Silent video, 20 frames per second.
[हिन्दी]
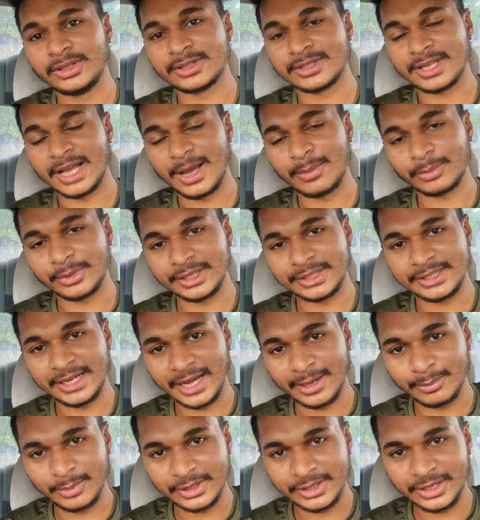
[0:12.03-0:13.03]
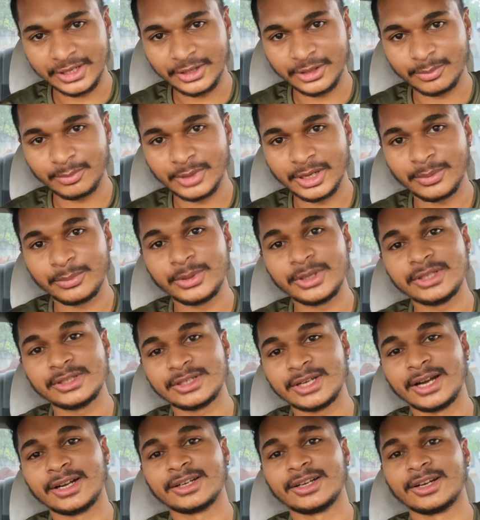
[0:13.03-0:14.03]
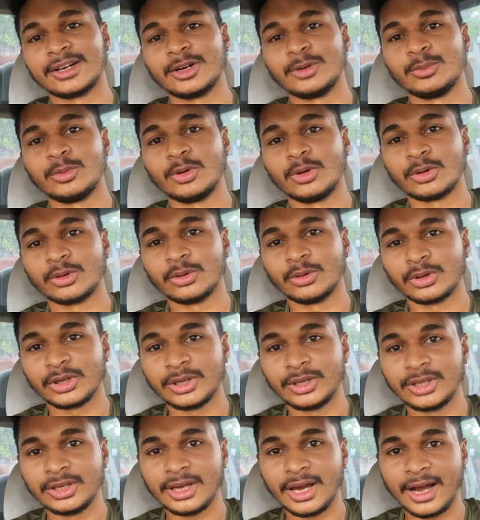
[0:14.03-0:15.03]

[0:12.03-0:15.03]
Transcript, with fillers: शाम के चार बज रहे हैं और मैं अभी स्टार्ट कर रहा हूं ब्लॉग क्योंकि